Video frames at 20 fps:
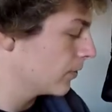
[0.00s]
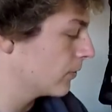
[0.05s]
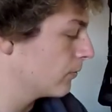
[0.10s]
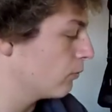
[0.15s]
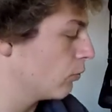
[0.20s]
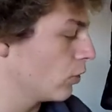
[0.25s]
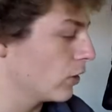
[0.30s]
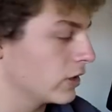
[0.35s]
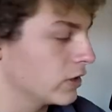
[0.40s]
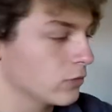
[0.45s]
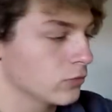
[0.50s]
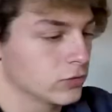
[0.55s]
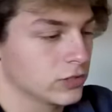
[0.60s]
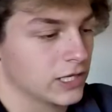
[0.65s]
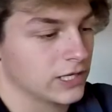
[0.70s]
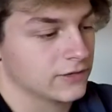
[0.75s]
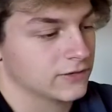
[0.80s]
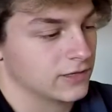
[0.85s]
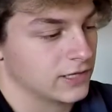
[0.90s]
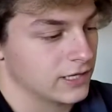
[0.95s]
Põe o
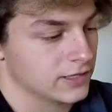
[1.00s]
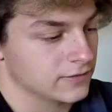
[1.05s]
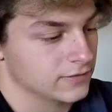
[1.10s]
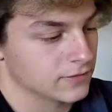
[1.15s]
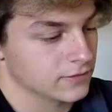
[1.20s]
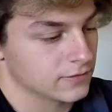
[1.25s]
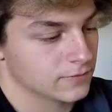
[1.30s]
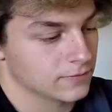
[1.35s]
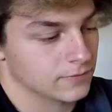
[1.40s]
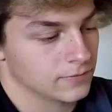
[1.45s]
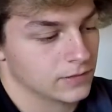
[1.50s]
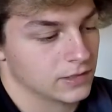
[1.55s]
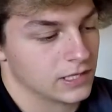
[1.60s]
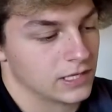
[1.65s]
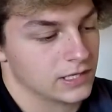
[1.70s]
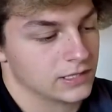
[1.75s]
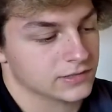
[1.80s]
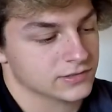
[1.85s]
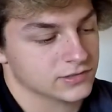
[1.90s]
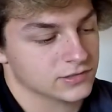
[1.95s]
Dead Cat,
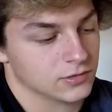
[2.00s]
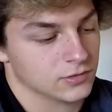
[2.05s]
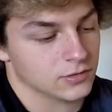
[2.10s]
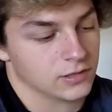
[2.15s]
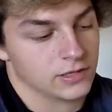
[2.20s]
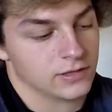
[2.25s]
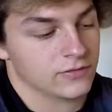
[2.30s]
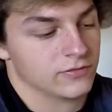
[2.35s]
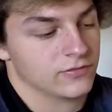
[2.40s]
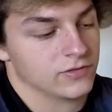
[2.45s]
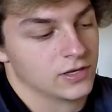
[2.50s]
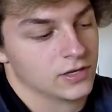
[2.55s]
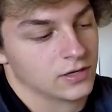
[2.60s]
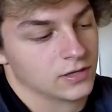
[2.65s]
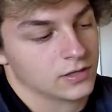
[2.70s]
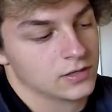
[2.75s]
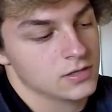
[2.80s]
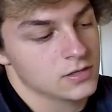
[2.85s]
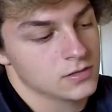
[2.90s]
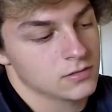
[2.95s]
que é só enfiar
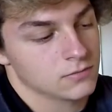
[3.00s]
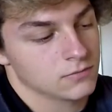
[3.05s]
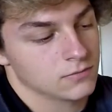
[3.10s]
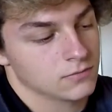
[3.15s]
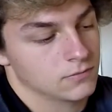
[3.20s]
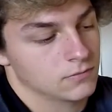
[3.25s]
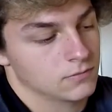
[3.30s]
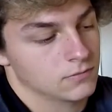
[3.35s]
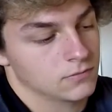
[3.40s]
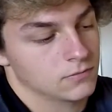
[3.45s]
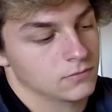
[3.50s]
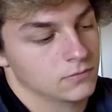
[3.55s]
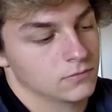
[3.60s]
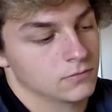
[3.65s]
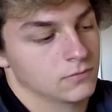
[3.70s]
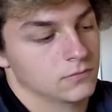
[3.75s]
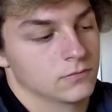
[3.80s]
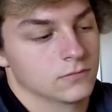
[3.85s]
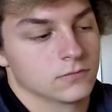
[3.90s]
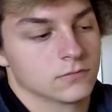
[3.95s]
aqui,
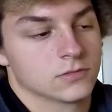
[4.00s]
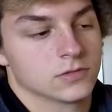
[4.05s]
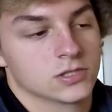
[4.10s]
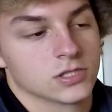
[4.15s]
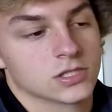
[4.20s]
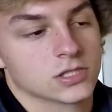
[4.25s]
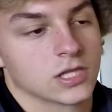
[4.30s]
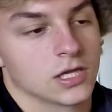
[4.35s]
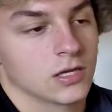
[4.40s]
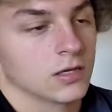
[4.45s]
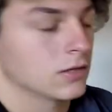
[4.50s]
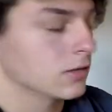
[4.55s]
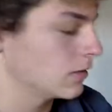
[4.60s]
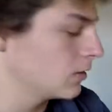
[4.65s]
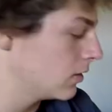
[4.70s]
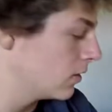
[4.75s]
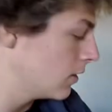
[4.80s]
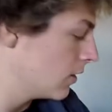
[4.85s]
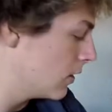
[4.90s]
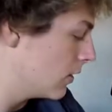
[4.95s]
já está.
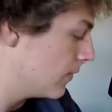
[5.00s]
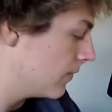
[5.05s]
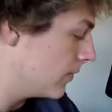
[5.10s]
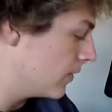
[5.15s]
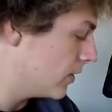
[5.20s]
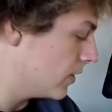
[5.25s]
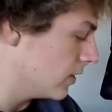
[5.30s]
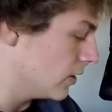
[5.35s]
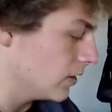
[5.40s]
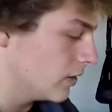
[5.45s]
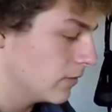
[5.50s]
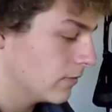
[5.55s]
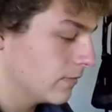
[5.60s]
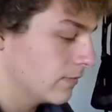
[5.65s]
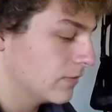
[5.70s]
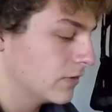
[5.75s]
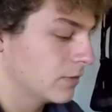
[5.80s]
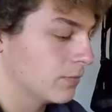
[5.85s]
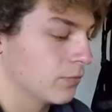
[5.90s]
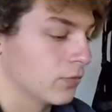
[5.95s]
E
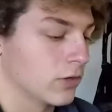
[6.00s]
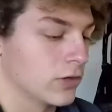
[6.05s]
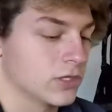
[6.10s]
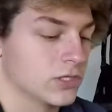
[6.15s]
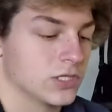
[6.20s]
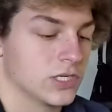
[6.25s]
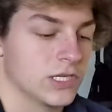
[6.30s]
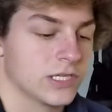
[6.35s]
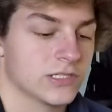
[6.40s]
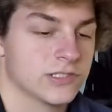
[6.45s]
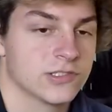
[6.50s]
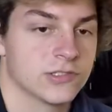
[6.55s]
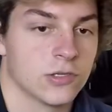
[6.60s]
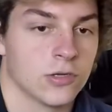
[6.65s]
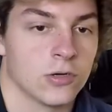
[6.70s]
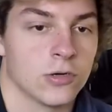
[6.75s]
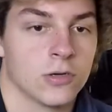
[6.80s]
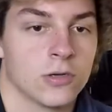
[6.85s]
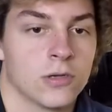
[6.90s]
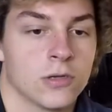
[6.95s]
depois é
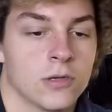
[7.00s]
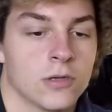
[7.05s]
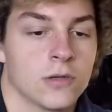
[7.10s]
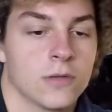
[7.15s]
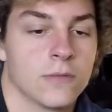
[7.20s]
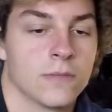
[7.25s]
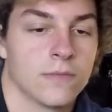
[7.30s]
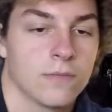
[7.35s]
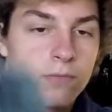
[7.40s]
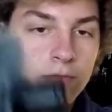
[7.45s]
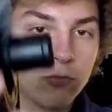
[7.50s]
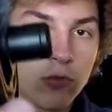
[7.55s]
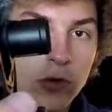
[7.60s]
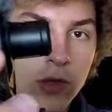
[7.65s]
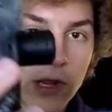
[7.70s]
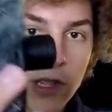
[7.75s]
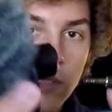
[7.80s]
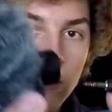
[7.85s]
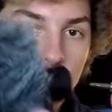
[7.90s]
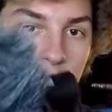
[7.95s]
só
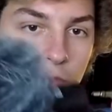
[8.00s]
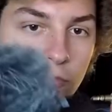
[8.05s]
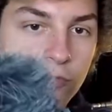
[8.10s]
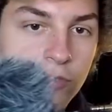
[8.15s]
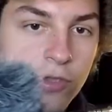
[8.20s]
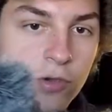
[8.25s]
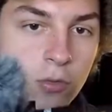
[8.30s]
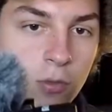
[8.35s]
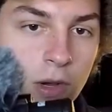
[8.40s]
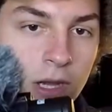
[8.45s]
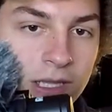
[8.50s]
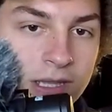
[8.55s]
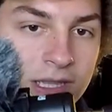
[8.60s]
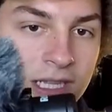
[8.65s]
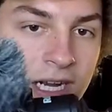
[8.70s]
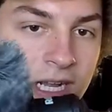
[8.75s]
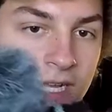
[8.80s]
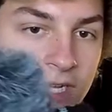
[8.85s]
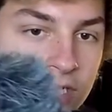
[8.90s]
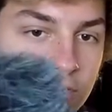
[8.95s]
porem o fio
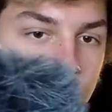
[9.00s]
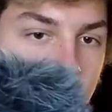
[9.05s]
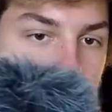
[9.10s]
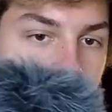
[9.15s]
atrás.